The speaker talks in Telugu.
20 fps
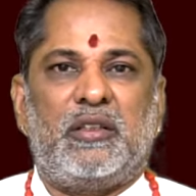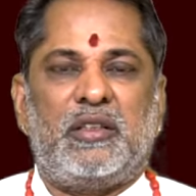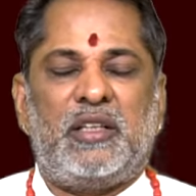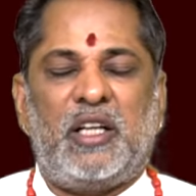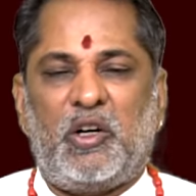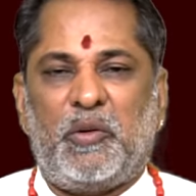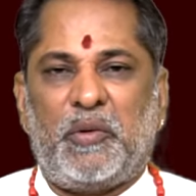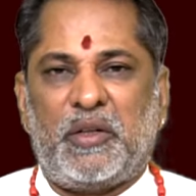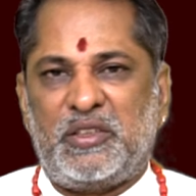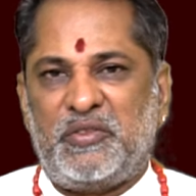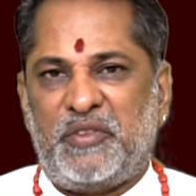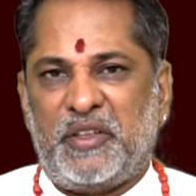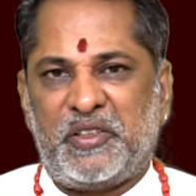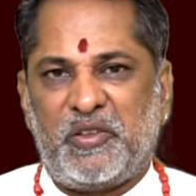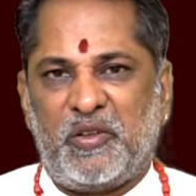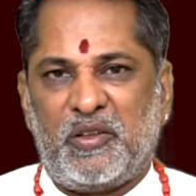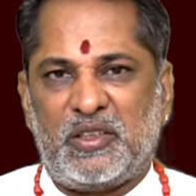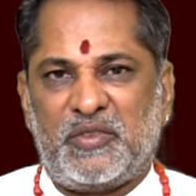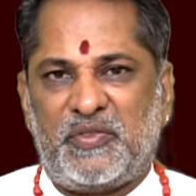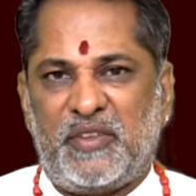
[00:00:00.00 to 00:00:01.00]

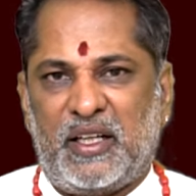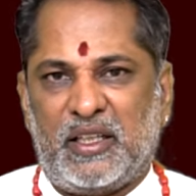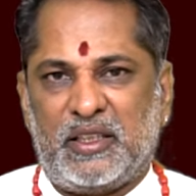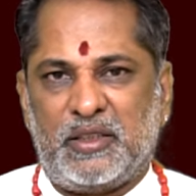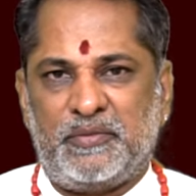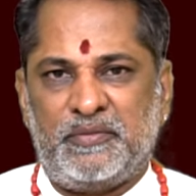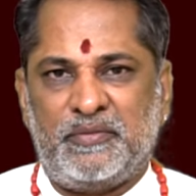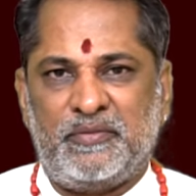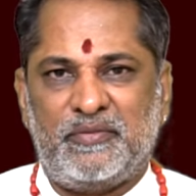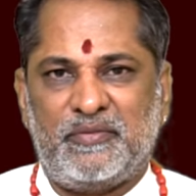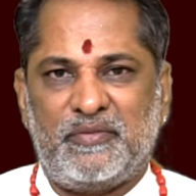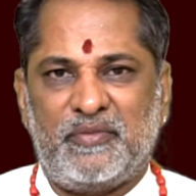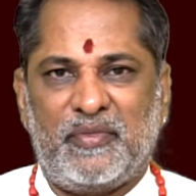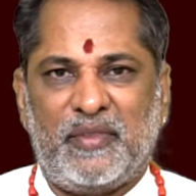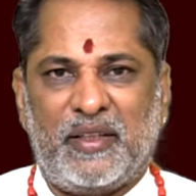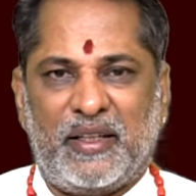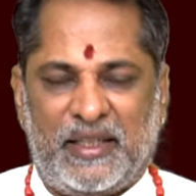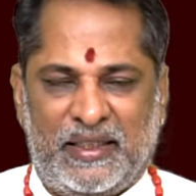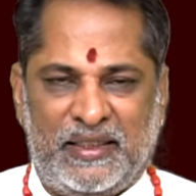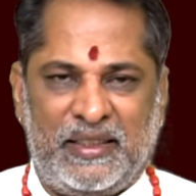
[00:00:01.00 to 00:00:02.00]
దేవప్రసమేక్షలు స్వాగతం
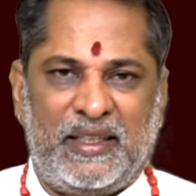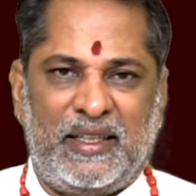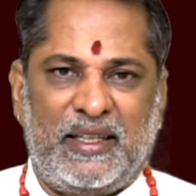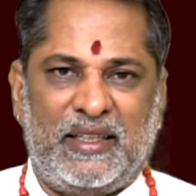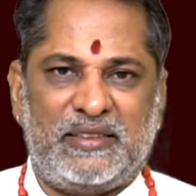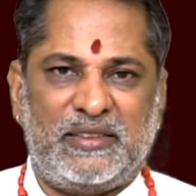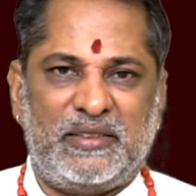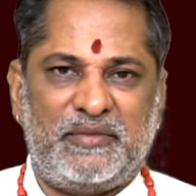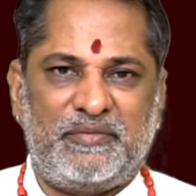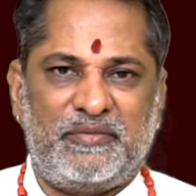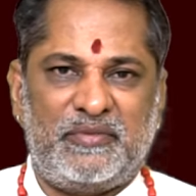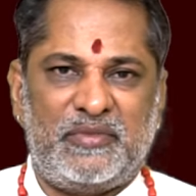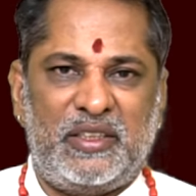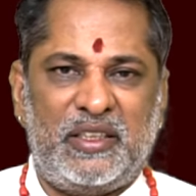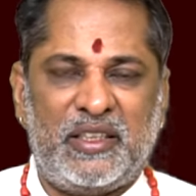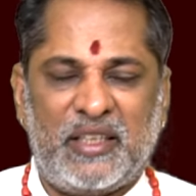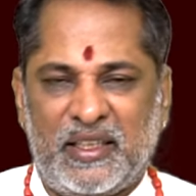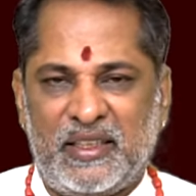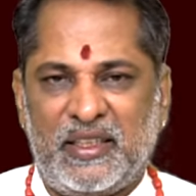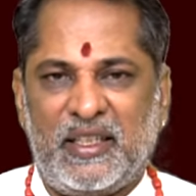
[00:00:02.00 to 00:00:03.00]
కన్యారాశి
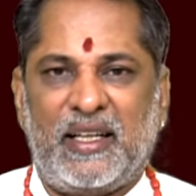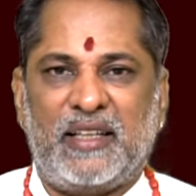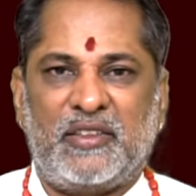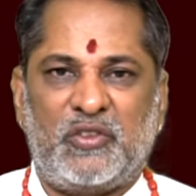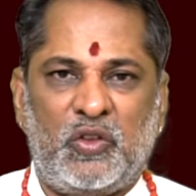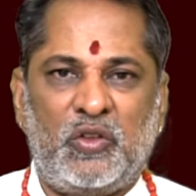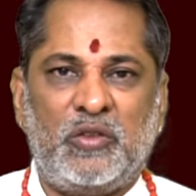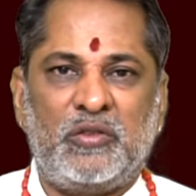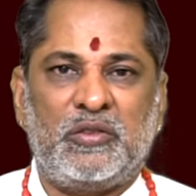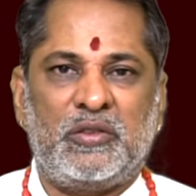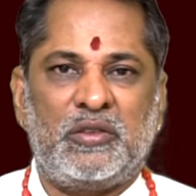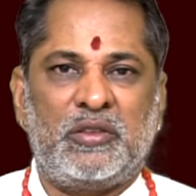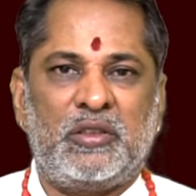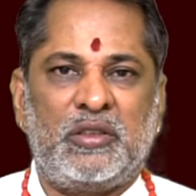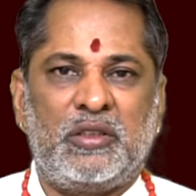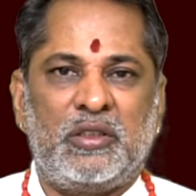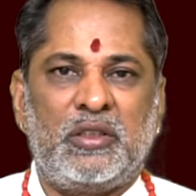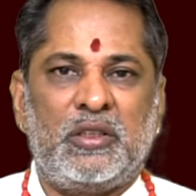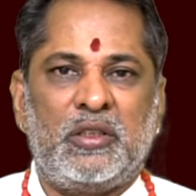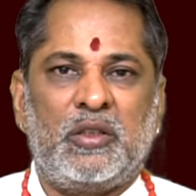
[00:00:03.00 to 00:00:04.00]
ఈ కన్యారాశిలో
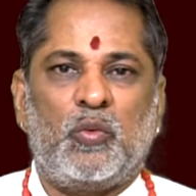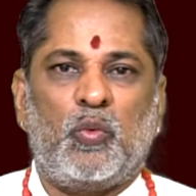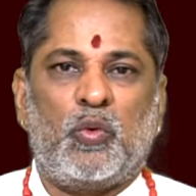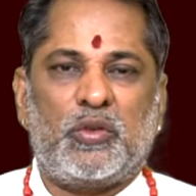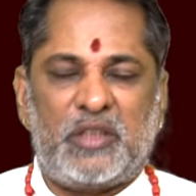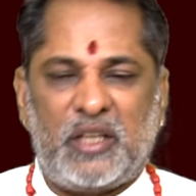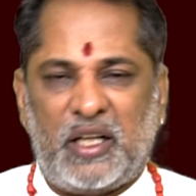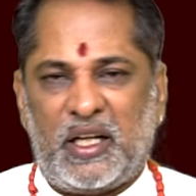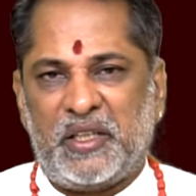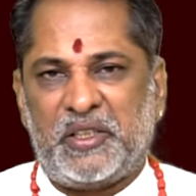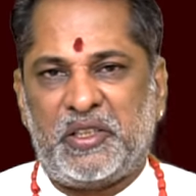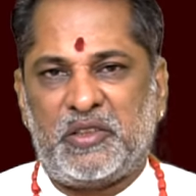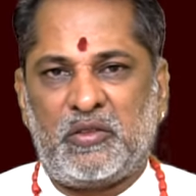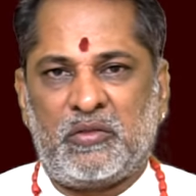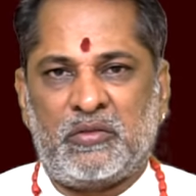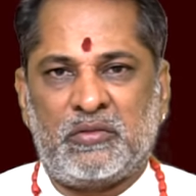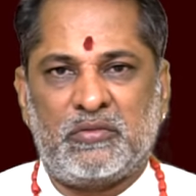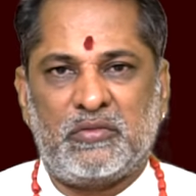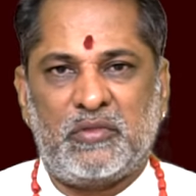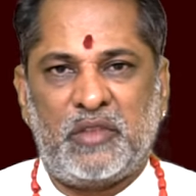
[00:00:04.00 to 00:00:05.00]

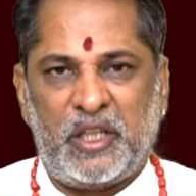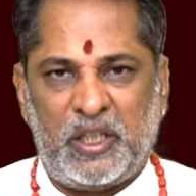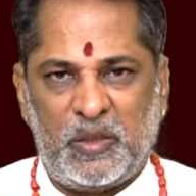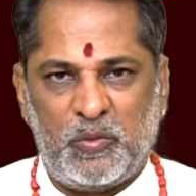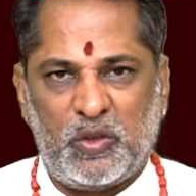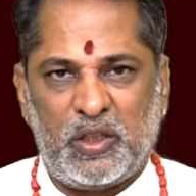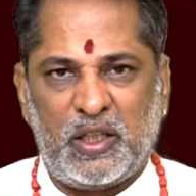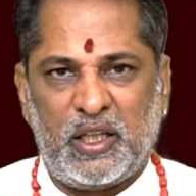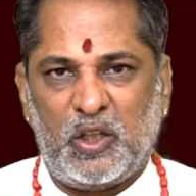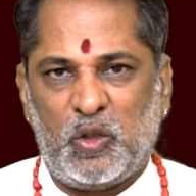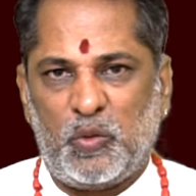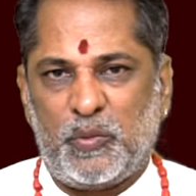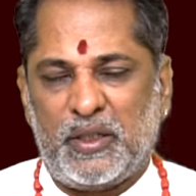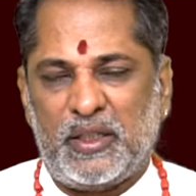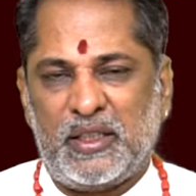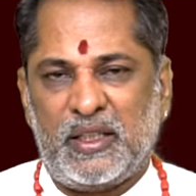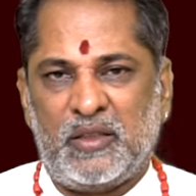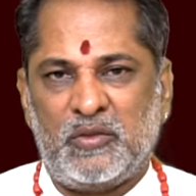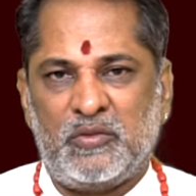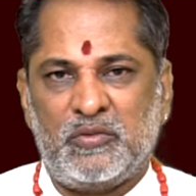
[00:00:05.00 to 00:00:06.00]
ఉత్తరానక్షత్రం రెండు మూడు నాలుగు
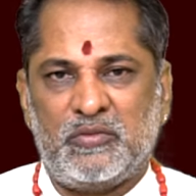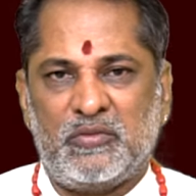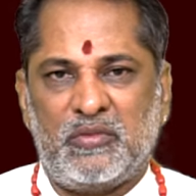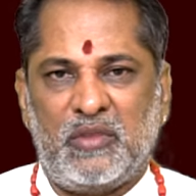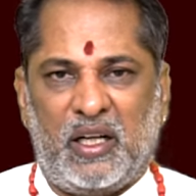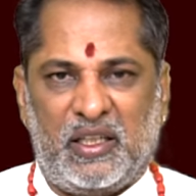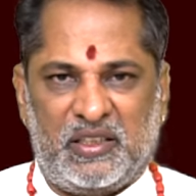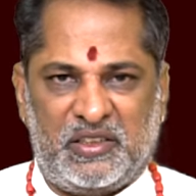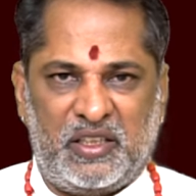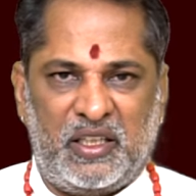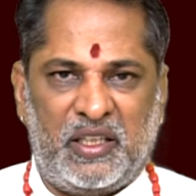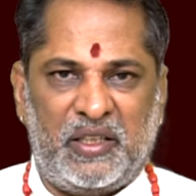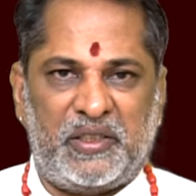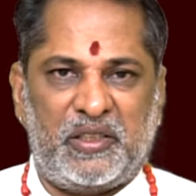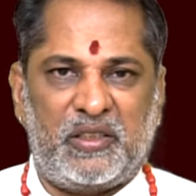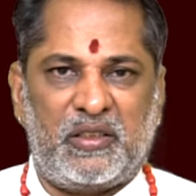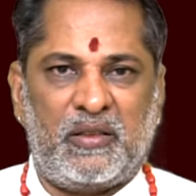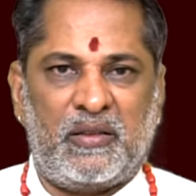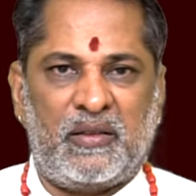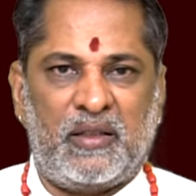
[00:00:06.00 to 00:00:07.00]
పాదాలు
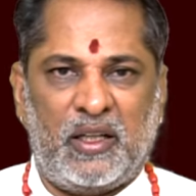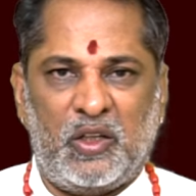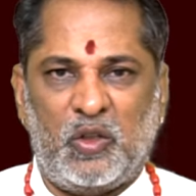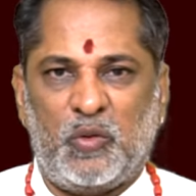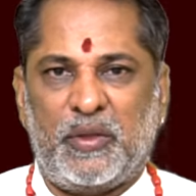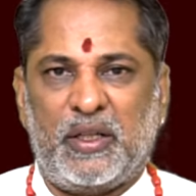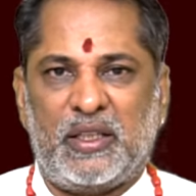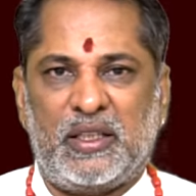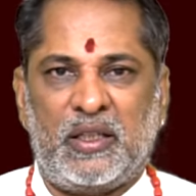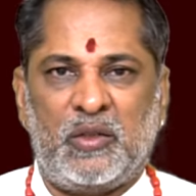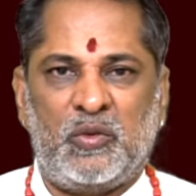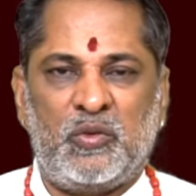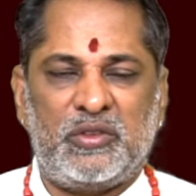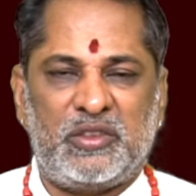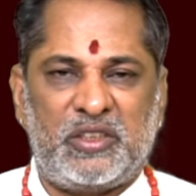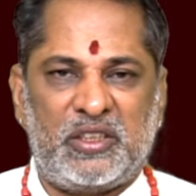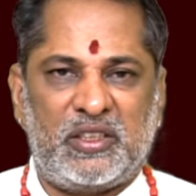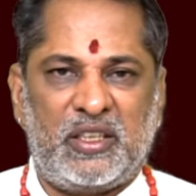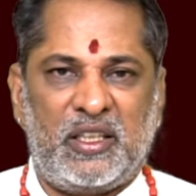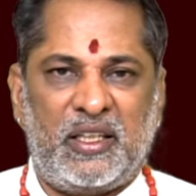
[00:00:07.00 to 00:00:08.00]
హస్తానక్షత్రం నాలుగు పాదాలు
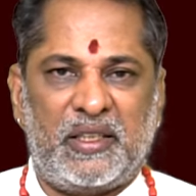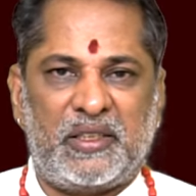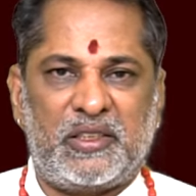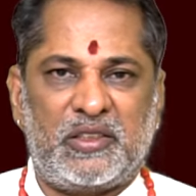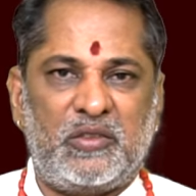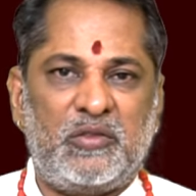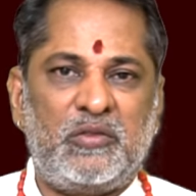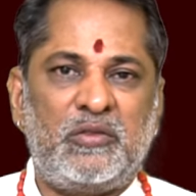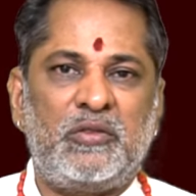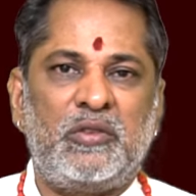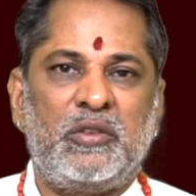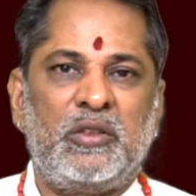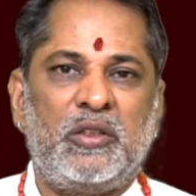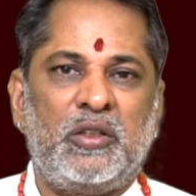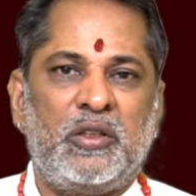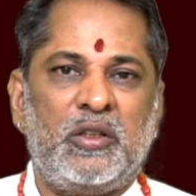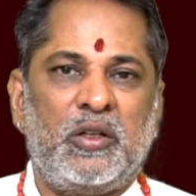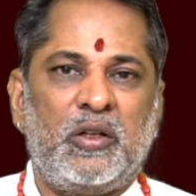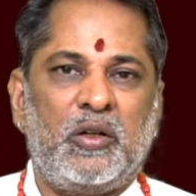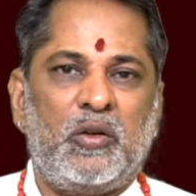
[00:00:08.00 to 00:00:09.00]
చిత్తానక్షత్రం
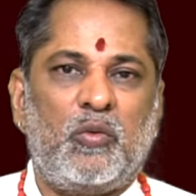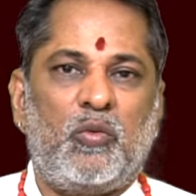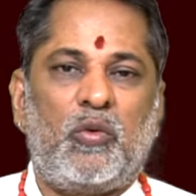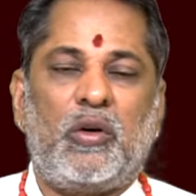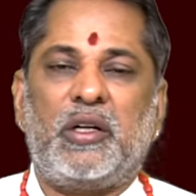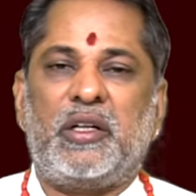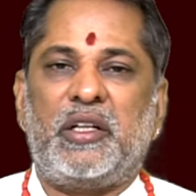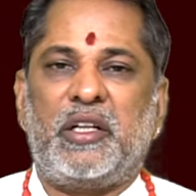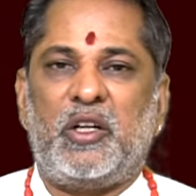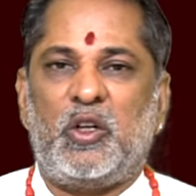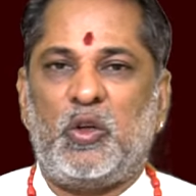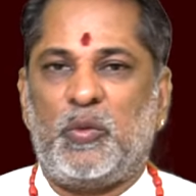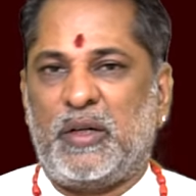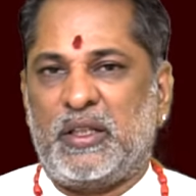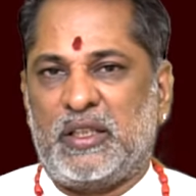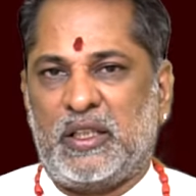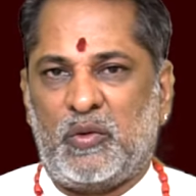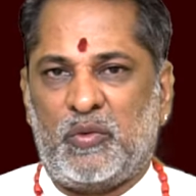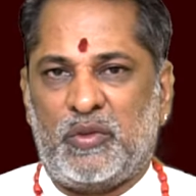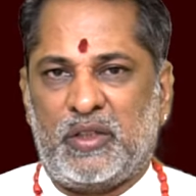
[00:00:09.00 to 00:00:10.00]
ఒకటి రెండు
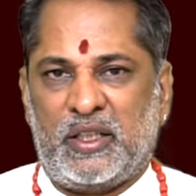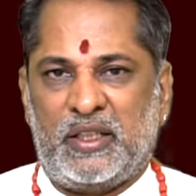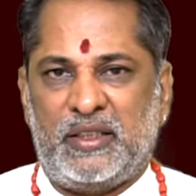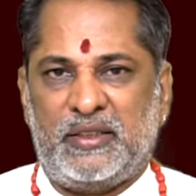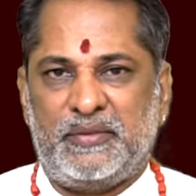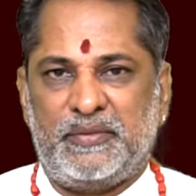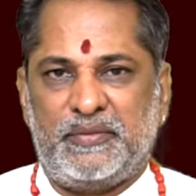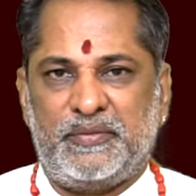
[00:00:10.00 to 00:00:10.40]
పాదాలు ఉంటాయి